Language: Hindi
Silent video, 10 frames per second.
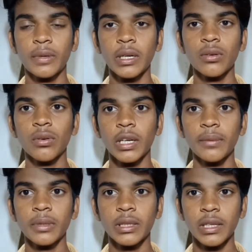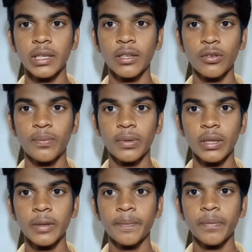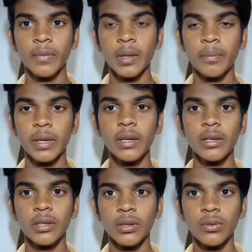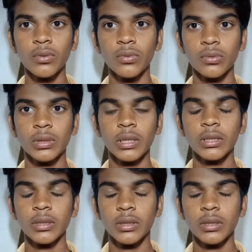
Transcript: फ्रेंड को लाइफ स्टाइल के ऊपर पे करते हो उसका